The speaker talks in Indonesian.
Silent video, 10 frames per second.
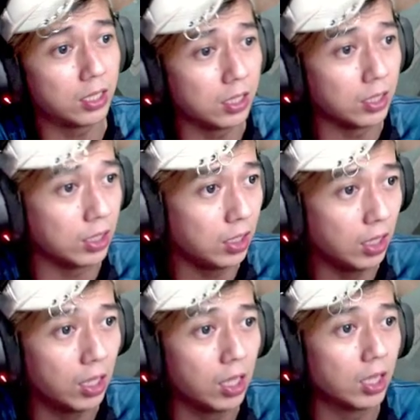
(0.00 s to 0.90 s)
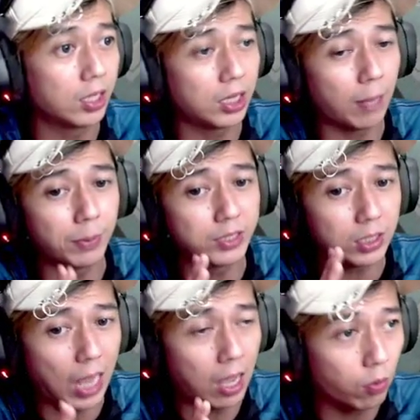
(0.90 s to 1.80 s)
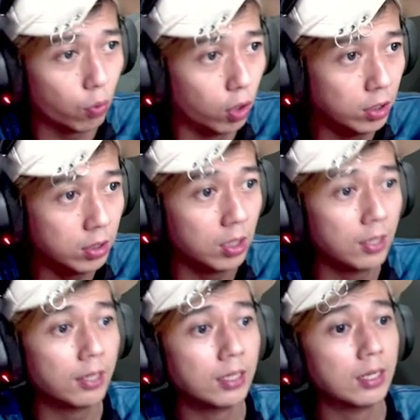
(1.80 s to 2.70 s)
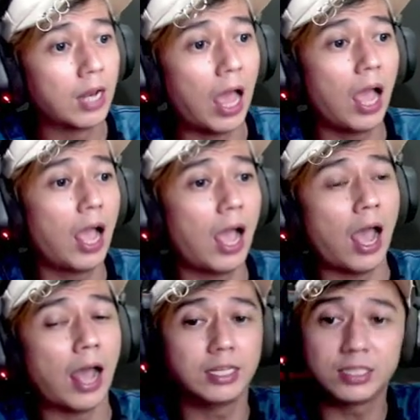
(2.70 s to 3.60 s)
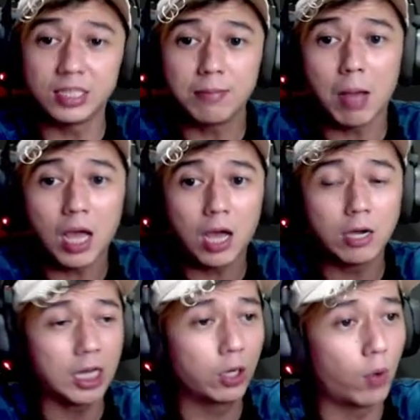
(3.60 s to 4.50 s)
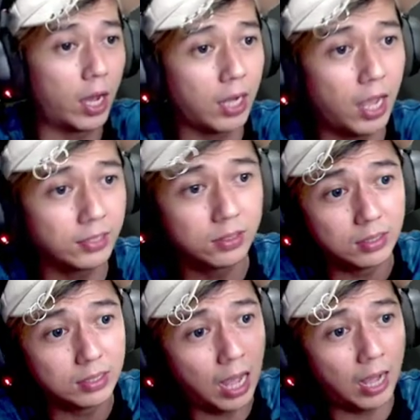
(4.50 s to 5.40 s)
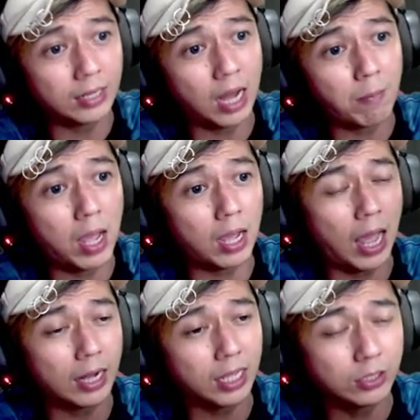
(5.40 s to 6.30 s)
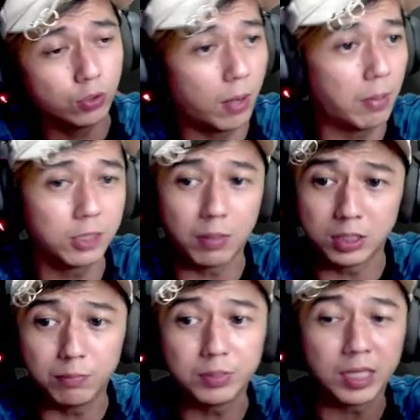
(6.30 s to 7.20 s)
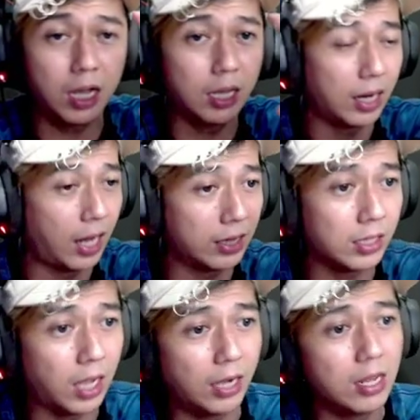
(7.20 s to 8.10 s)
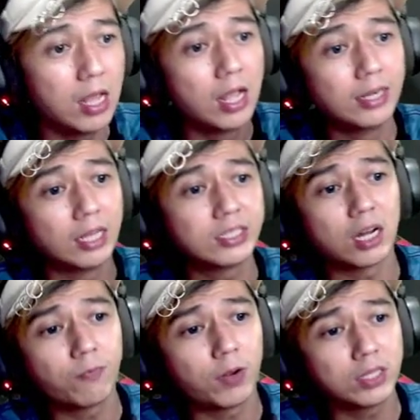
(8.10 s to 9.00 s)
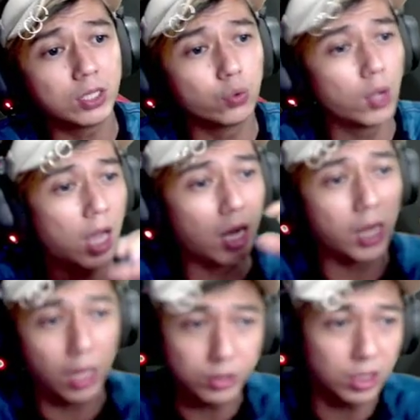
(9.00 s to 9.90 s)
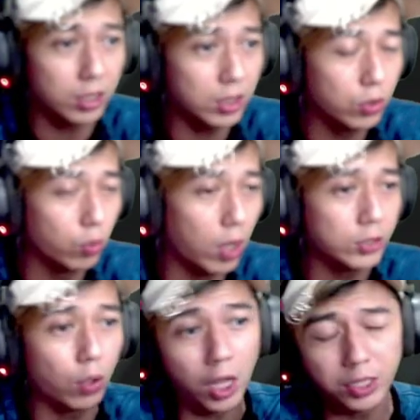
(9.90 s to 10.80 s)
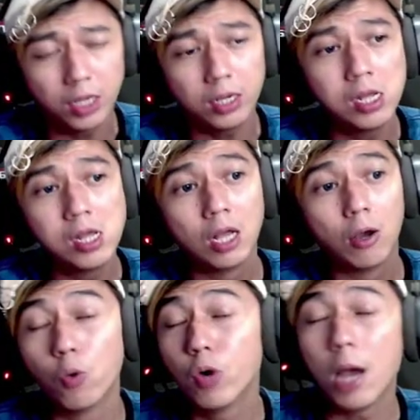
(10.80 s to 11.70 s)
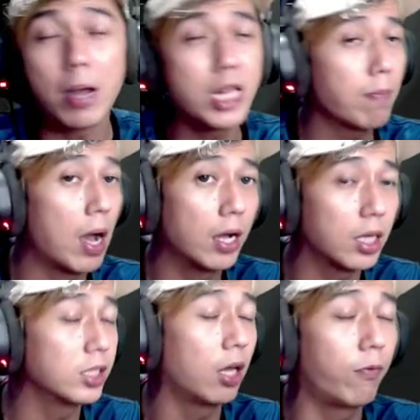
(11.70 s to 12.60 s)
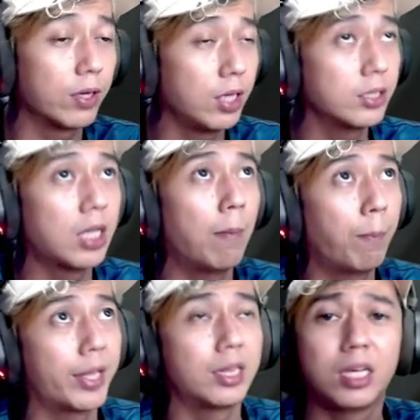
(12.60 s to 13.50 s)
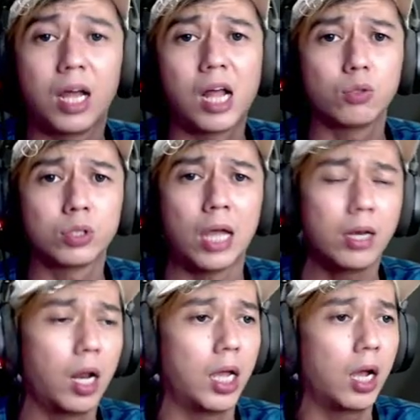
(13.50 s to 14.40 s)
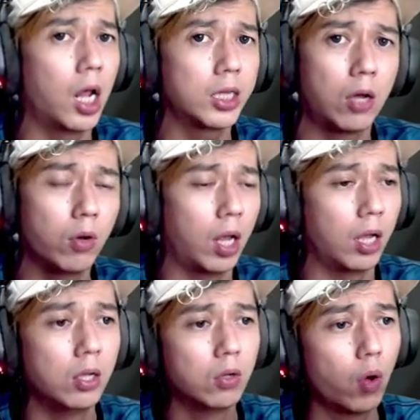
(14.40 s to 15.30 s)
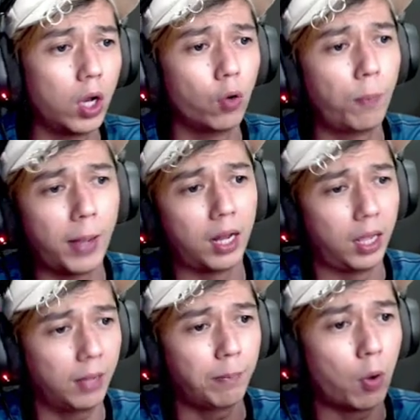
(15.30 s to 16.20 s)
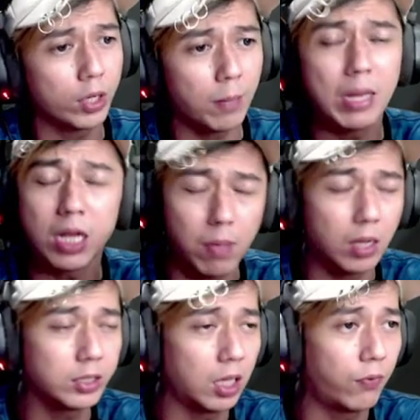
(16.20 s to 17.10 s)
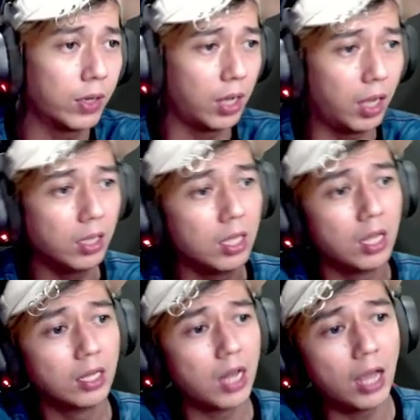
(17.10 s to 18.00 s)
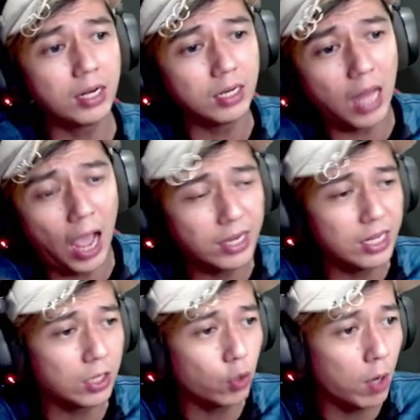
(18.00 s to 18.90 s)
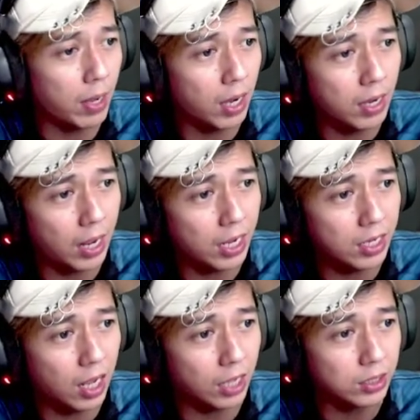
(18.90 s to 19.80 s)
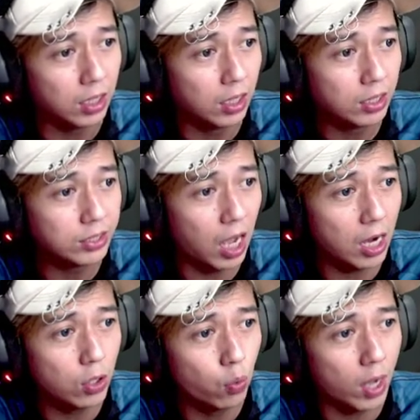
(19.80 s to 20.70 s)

ini Kita pencet akun Nah, di sini bakal keluar guys dan nama kalian juga masing-masing bisa kelihatan kan. Dan servernya juga kalian harus ingetin juga soalnya udah banyak banget kan servernya sampai 300-an lah ya, nggak tahu lah. Gue lupa lah ya. Pokoknya banyak banget servernya dan ID-nya itu yang mana? Nah, ini guys. Yang